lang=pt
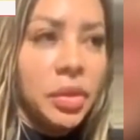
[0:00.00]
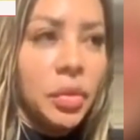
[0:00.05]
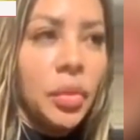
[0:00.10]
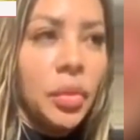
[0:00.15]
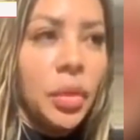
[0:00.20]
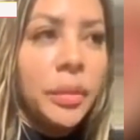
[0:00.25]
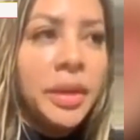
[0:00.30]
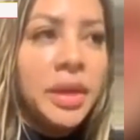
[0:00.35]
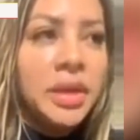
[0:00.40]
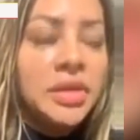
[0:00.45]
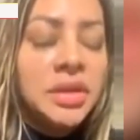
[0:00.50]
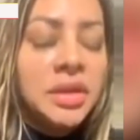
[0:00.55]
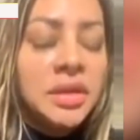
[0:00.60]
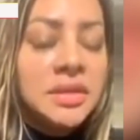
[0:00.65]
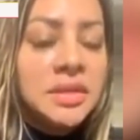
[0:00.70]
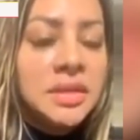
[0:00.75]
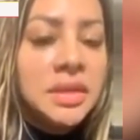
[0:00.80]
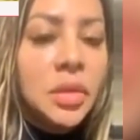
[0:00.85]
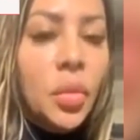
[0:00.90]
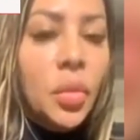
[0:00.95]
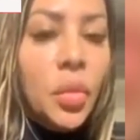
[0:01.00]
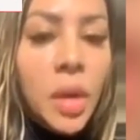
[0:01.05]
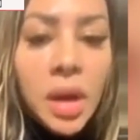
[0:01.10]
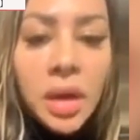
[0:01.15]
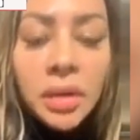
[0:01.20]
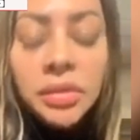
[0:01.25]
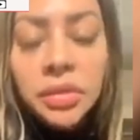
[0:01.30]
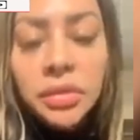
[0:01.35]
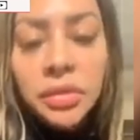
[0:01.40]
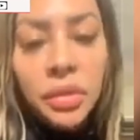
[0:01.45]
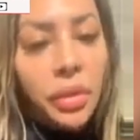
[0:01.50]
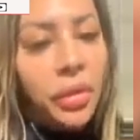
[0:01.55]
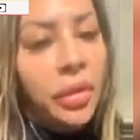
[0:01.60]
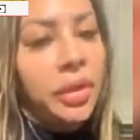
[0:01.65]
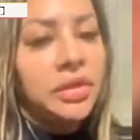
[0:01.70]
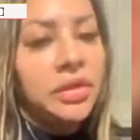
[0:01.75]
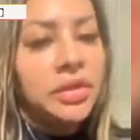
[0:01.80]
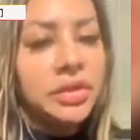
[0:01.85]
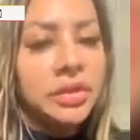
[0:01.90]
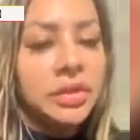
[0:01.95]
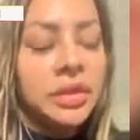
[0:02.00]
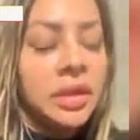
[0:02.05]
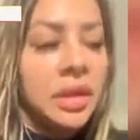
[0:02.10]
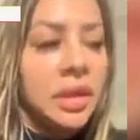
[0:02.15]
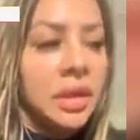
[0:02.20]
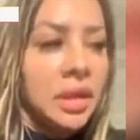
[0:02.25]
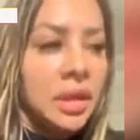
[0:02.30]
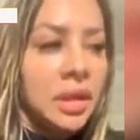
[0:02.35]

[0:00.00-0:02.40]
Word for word: que o homem diz. E quando nós